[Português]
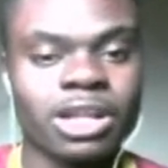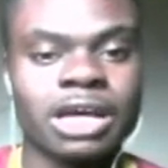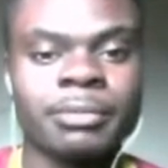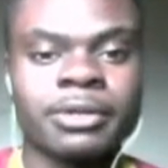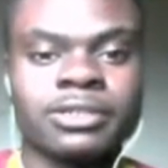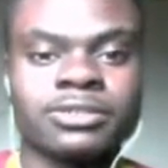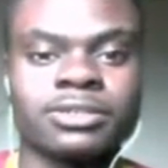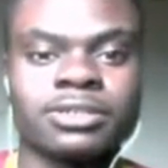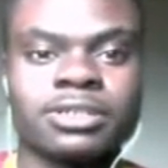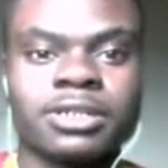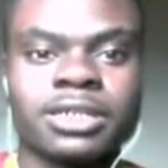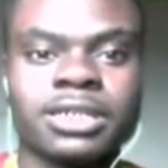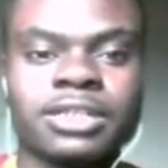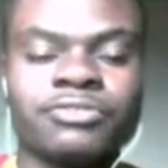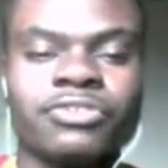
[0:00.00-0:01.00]
vamos lá, mano
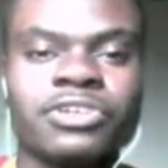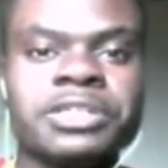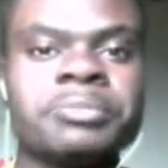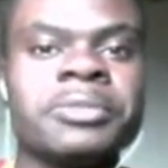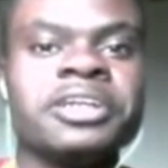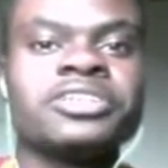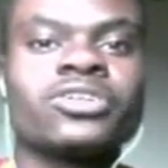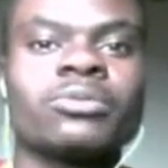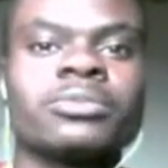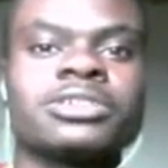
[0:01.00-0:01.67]
Infelizmente